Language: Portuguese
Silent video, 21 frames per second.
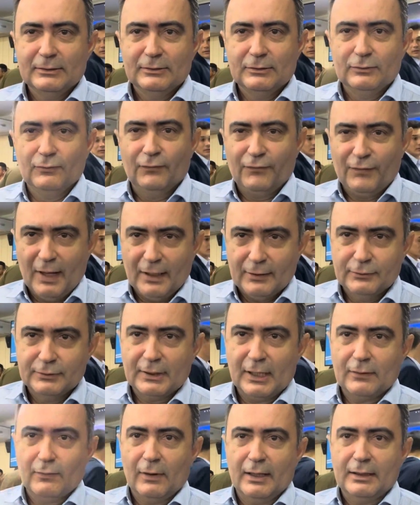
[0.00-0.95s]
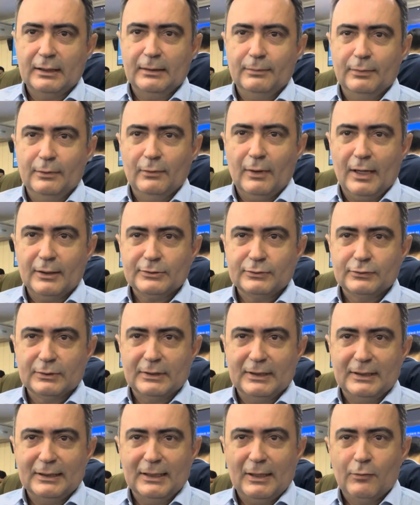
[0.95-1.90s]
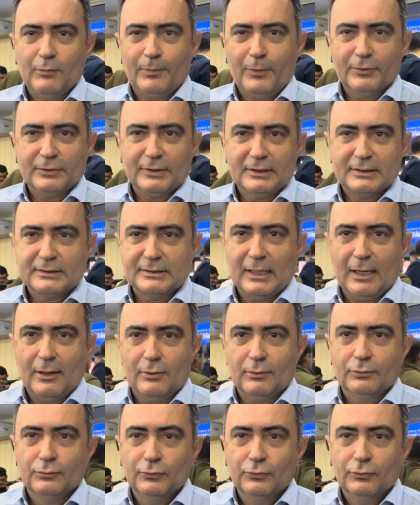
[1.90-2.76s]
no Vale do Jaguaribe. Eu acho que é um potencial